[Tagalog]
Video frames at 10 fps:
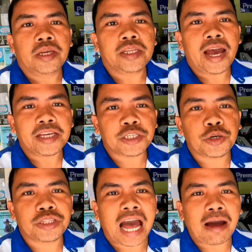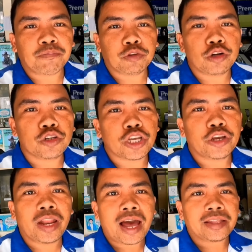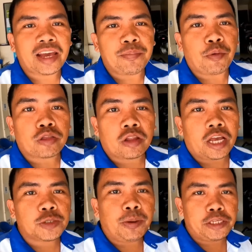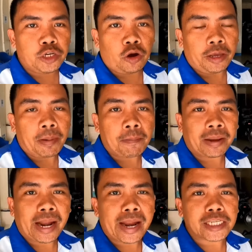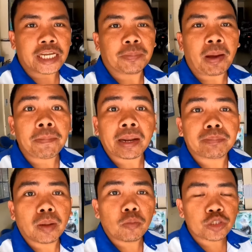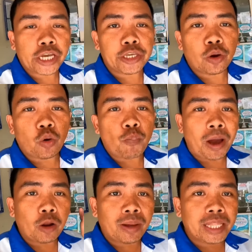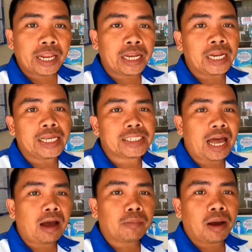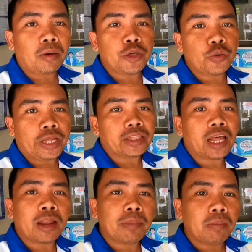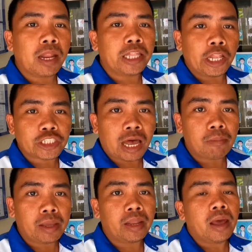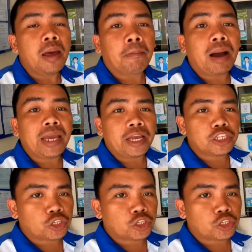Yun guys, good afternoon sa inyo lahat yan. For today's video, ipaparanas at ipaparamdam ko sa inyo kung paano ba nire-release ang mga unit na nabibili dito sa amin via